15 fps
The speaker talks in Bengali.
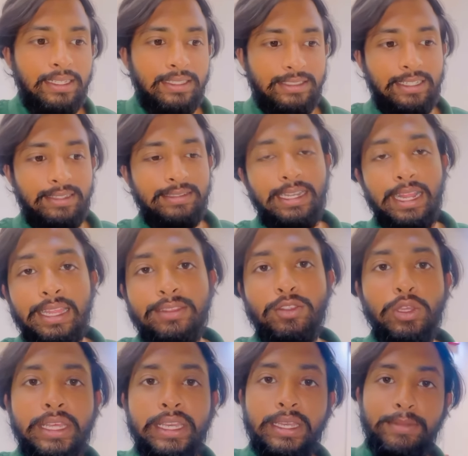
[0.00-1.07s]
জাস্ট রাত
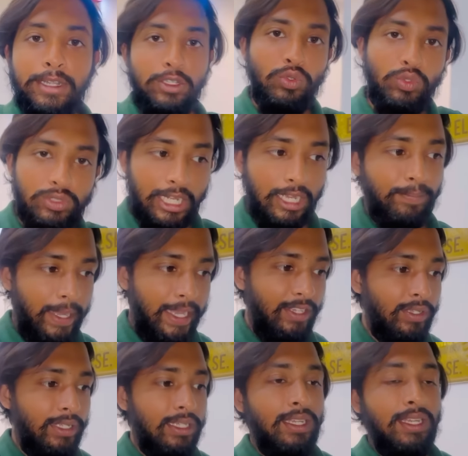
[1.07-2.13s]
হইলেই আমরা টুকটাক
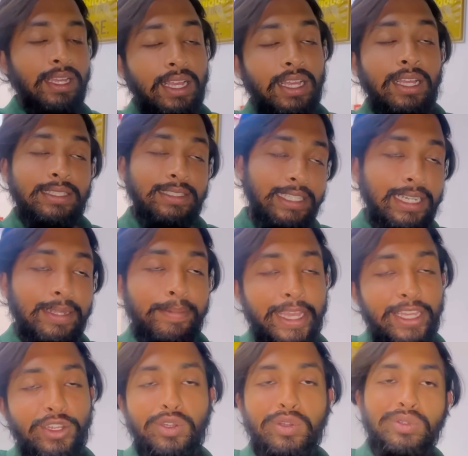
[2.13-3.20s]
বাইরে দিনে
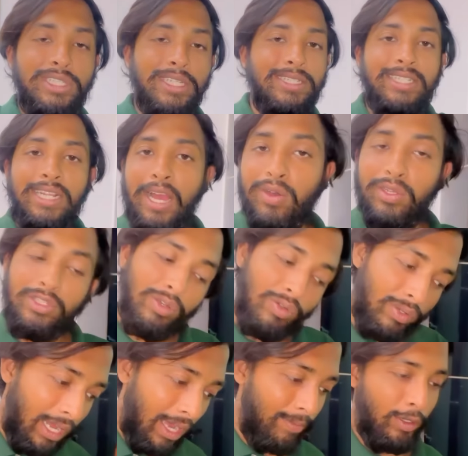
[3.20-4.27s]
বাইরে হইলেও জাস্ট খাওয়া দাওয়া
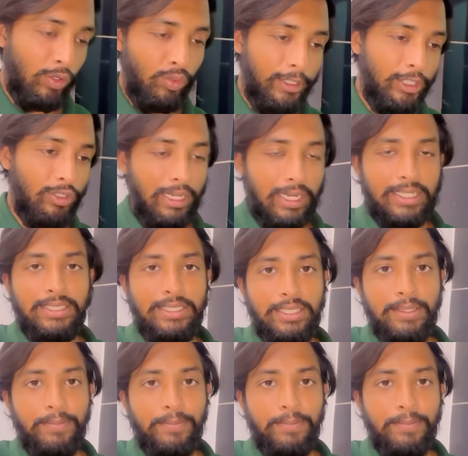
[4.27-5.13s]
করে আবার রুমে চলে আসি